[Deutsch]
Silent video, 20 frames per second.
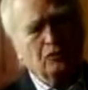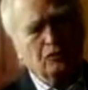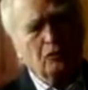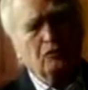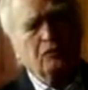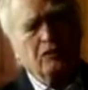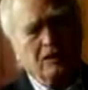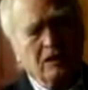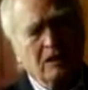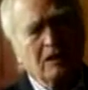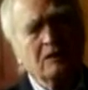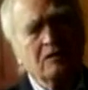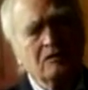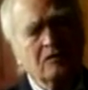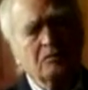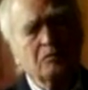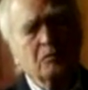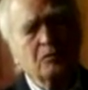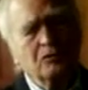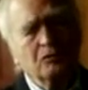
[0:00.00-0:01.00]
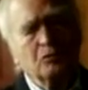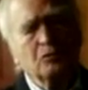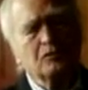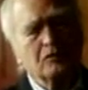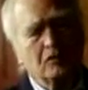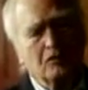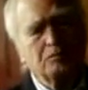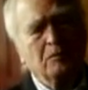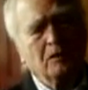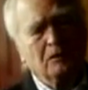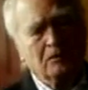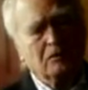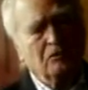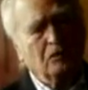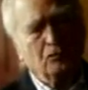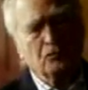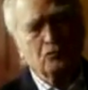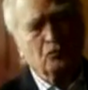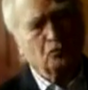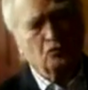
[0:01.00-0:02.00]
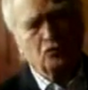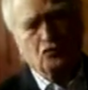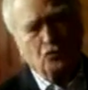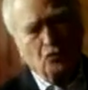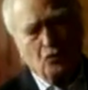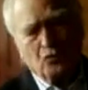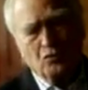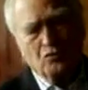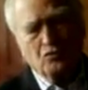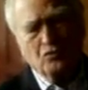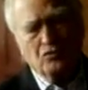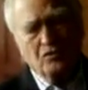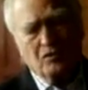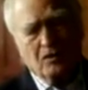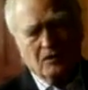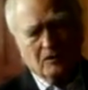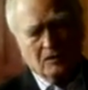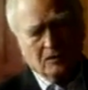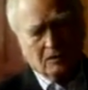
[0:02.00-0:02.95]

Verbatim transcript: auch so verehrenswürdig und das macht es auch so schön,